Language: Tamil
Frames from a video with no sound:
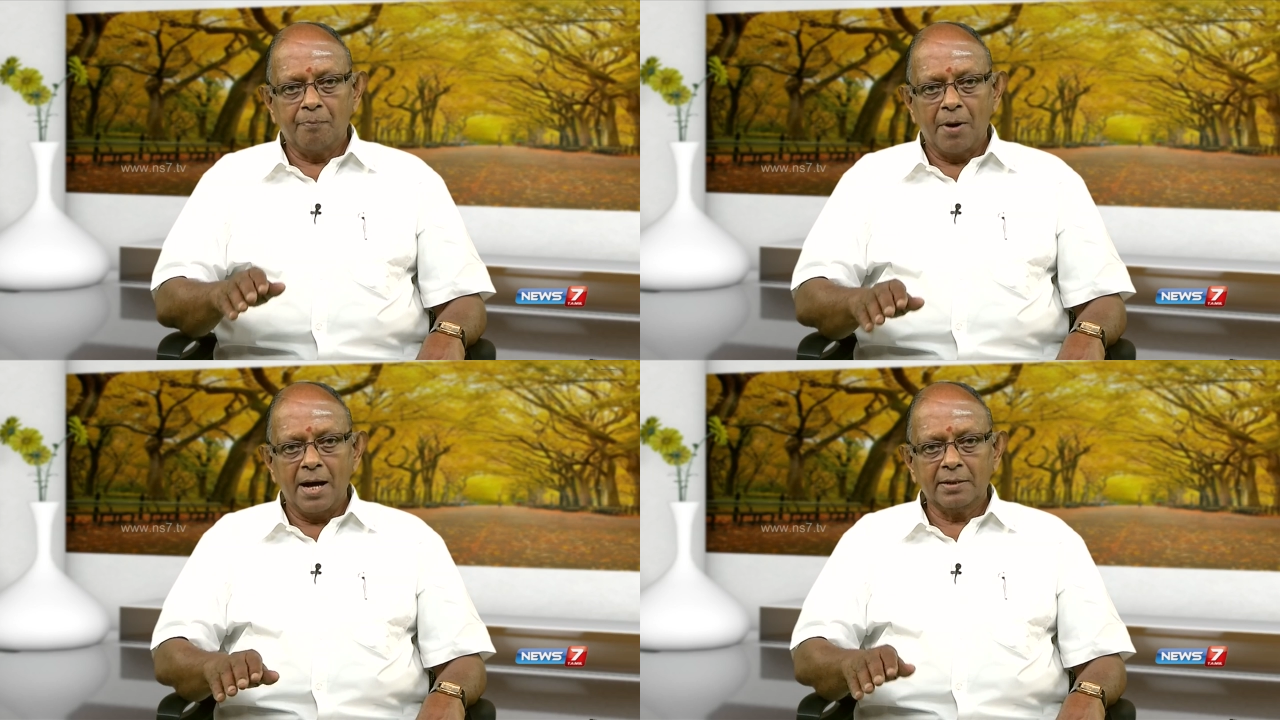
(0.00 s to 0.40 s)

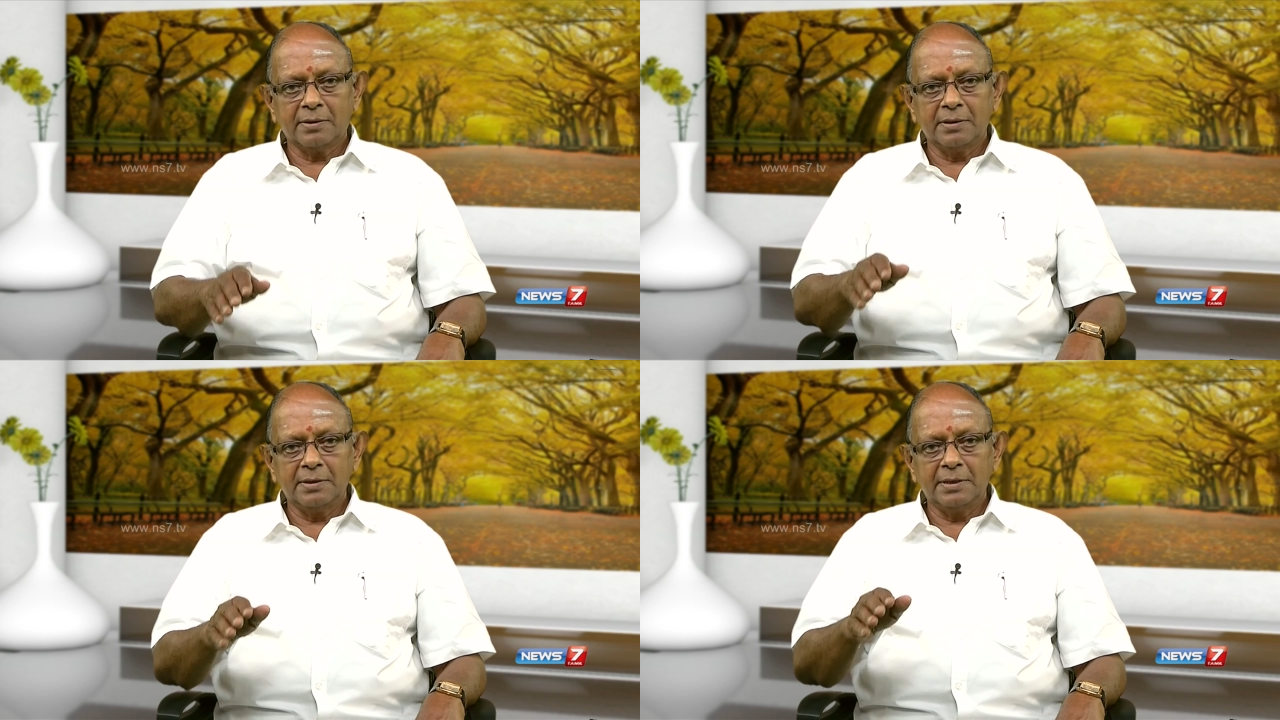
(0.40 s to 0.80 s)

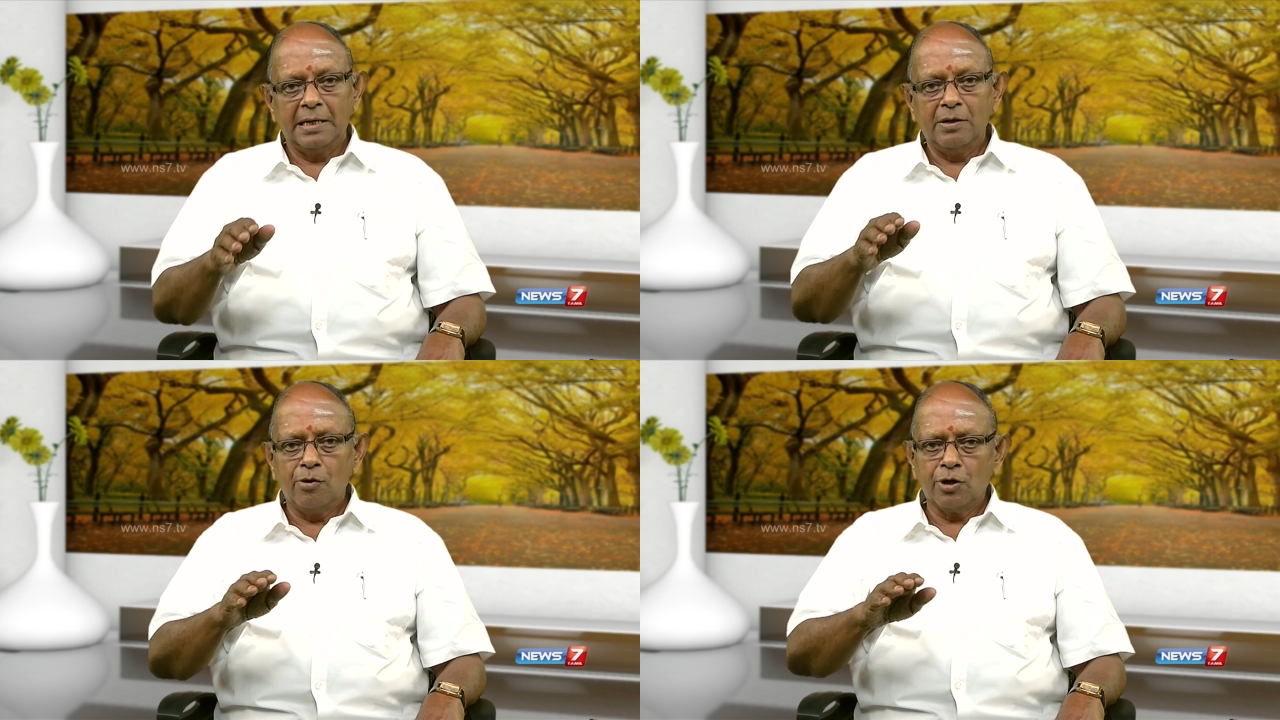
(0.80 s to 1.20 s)
பார்த்து
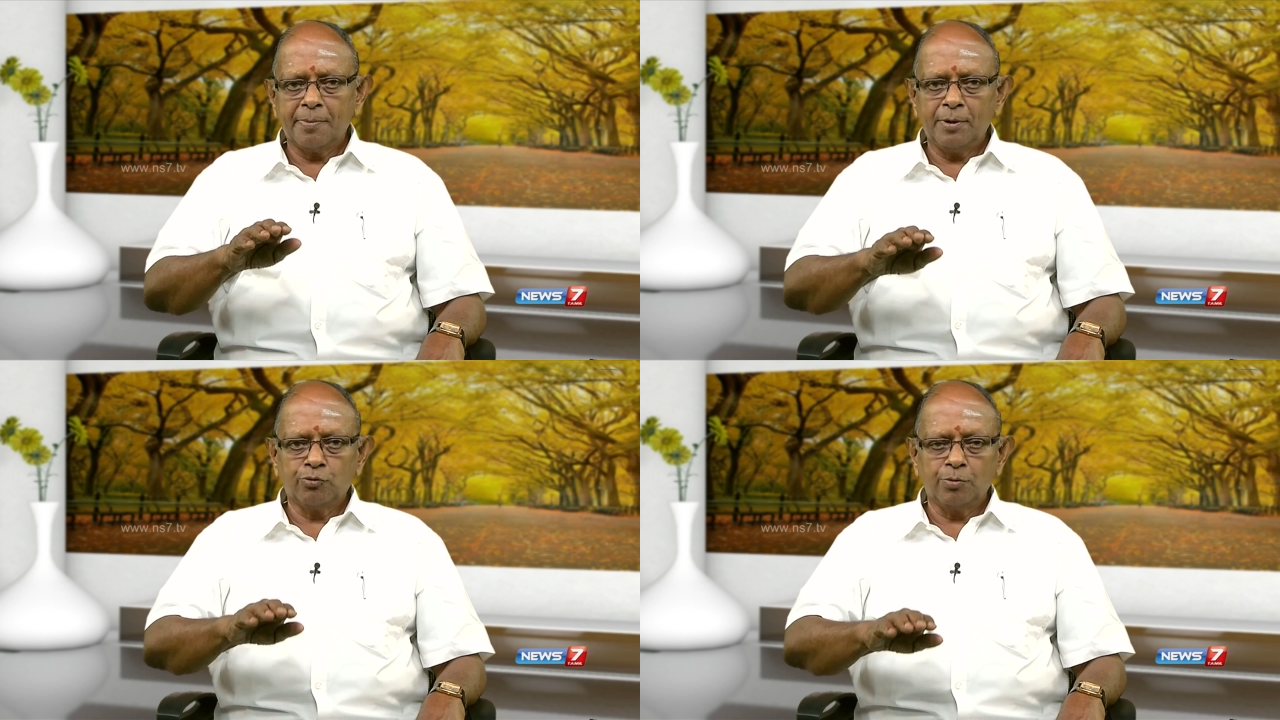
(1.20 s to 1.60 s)

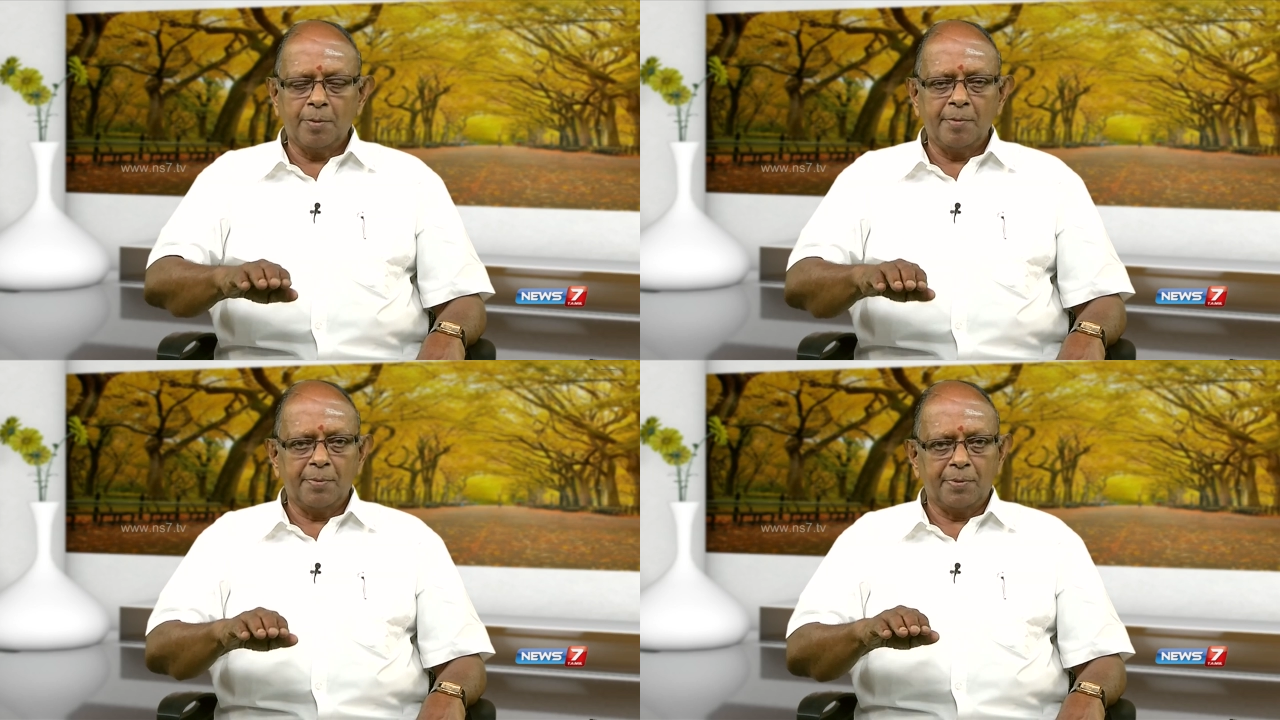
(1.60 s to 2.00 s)
எல்லோருக்குமே
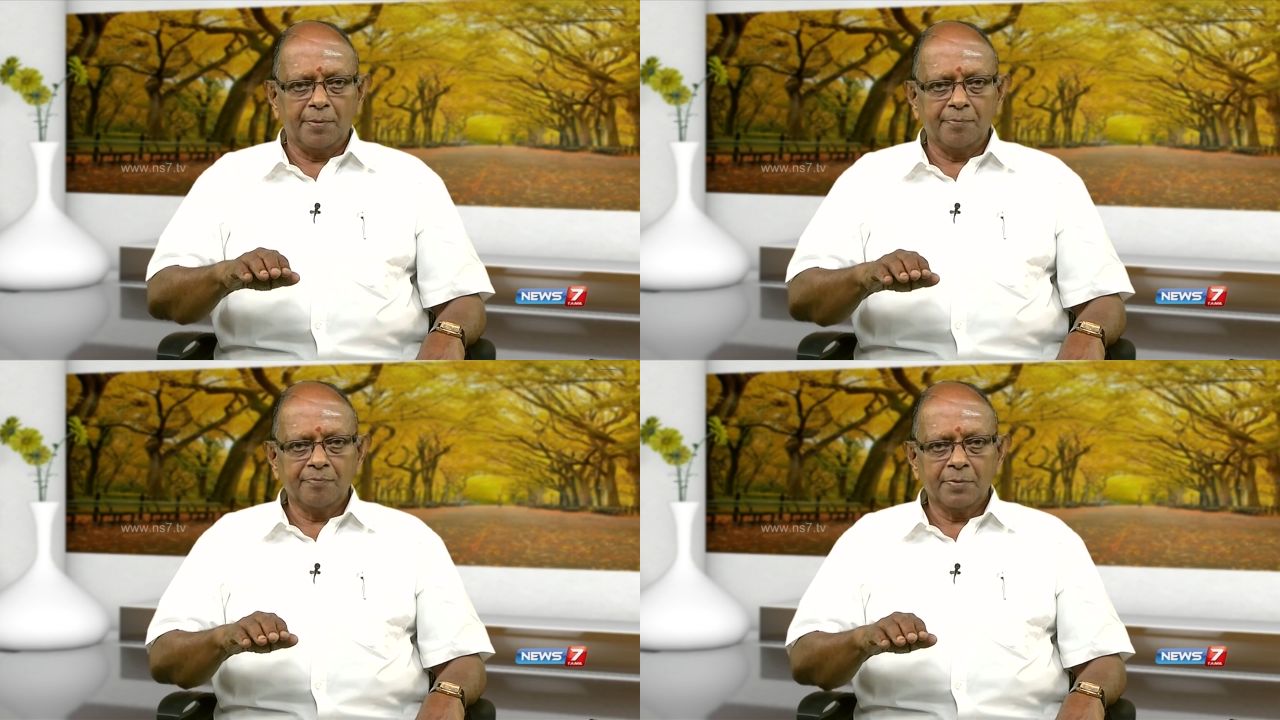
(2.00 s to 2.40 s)
துன்பம் ஏற்படும்